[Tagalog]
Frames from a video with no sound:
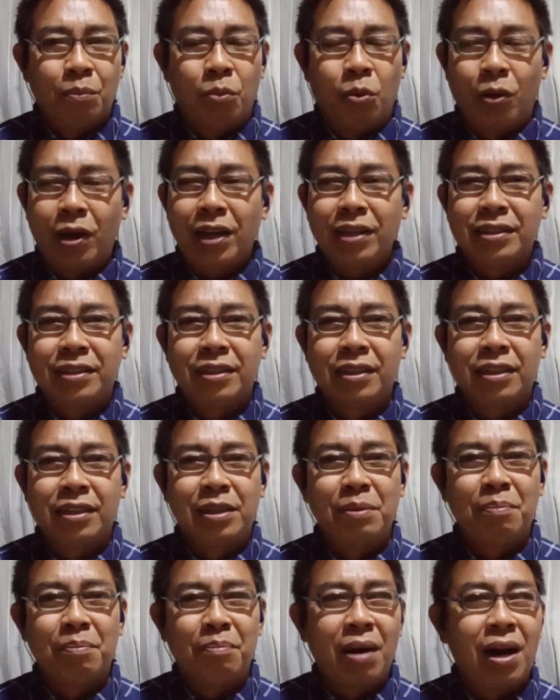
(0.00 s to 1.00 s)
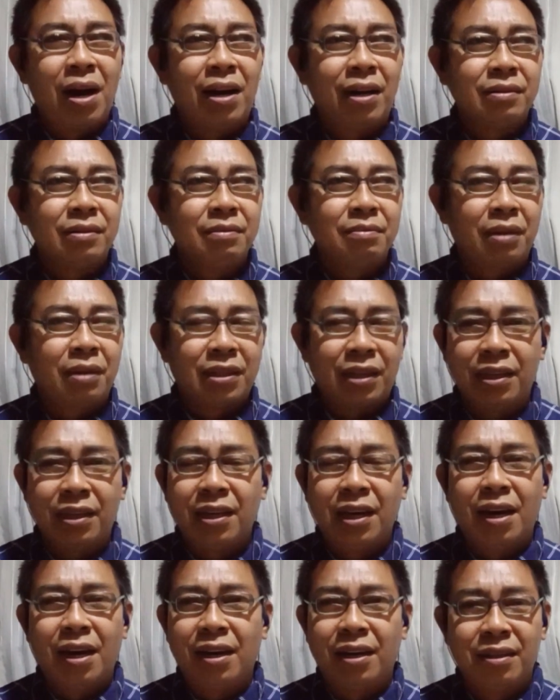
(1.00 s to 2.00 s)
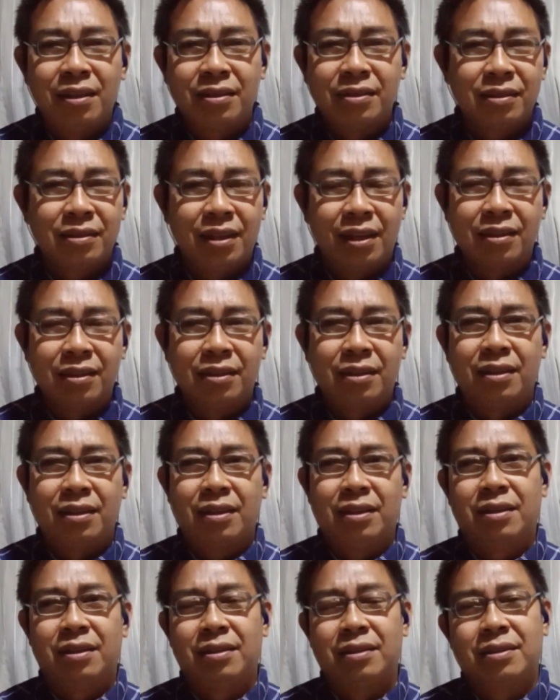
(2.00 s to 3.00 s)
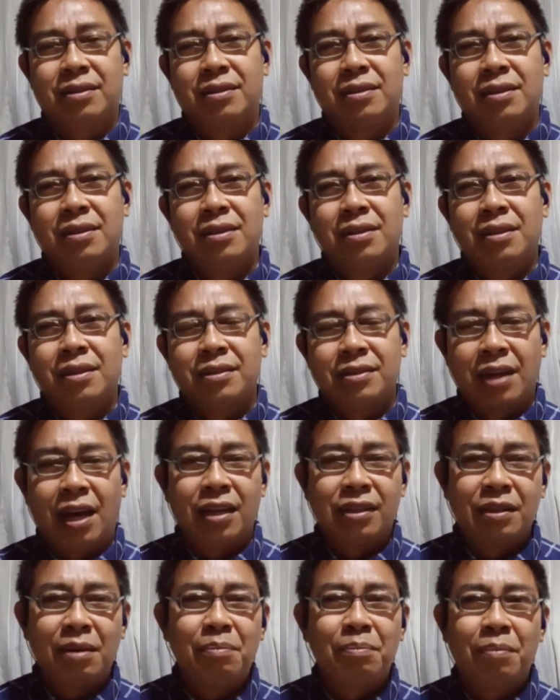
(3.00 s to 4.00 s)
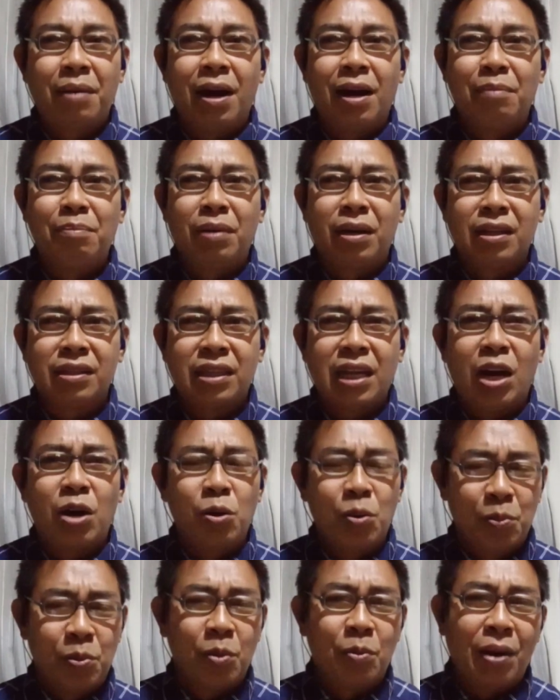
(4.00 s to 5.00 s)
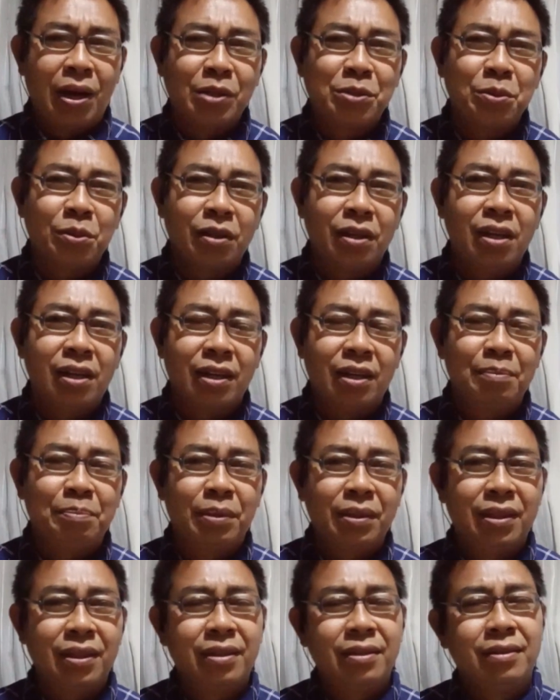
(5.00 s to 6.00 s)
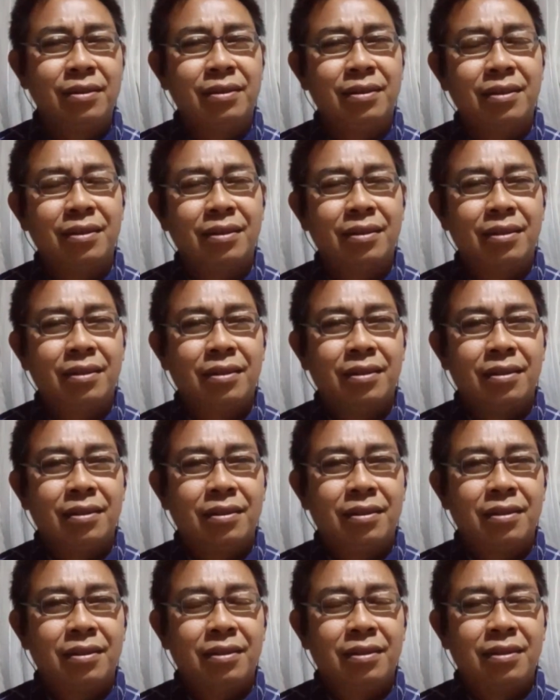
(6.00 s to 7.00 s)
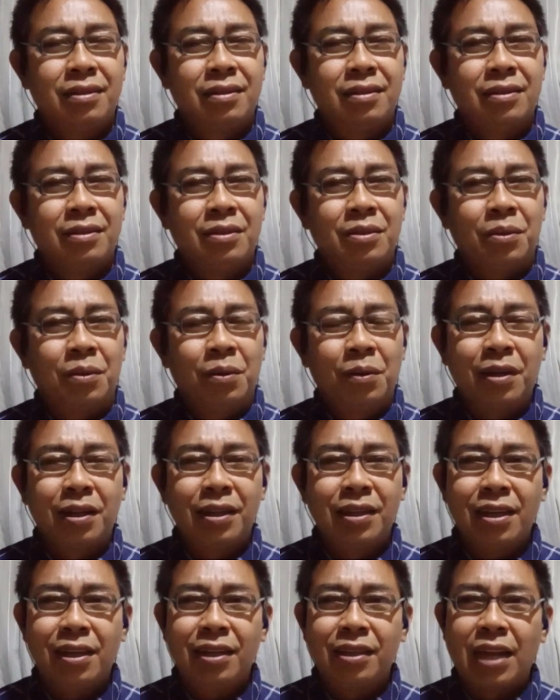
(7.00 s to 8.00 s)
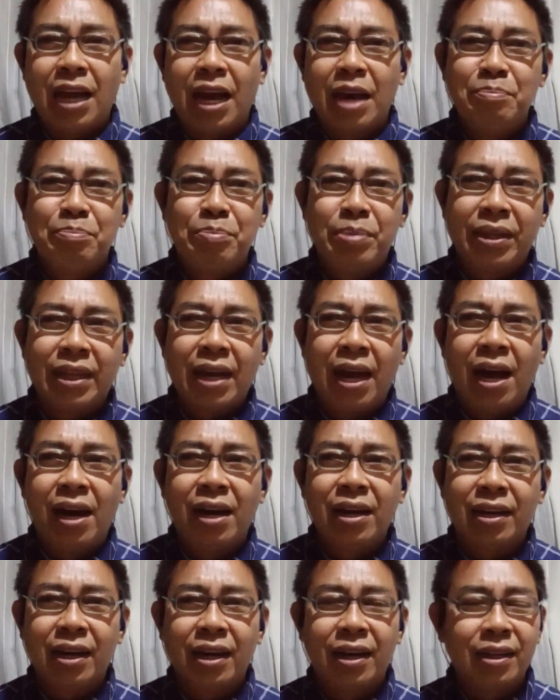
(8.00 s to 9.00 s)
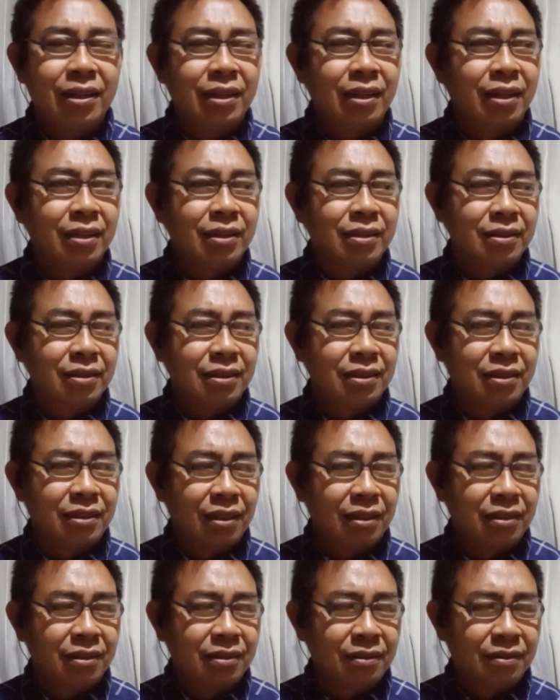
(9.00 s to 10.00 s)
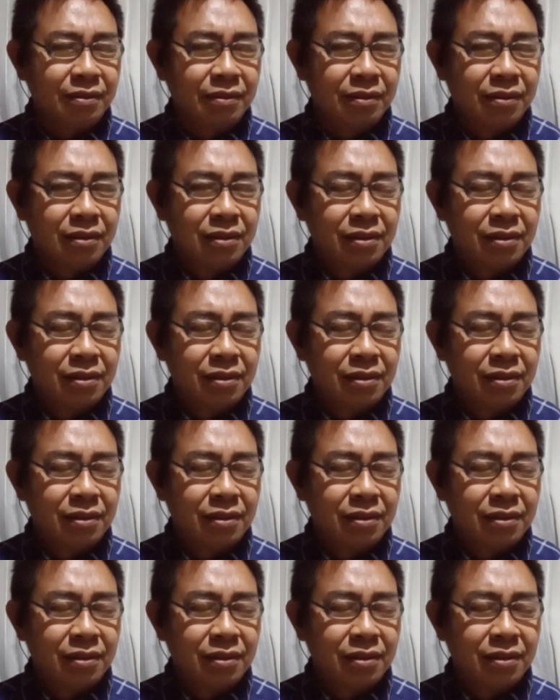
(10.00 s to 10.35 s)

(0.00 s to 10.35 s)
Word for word: bukas na simbahang masayang nag ah, sasamba ang mga tao, pumasok ka kapatid. O kaya naimbitahan ka ng isang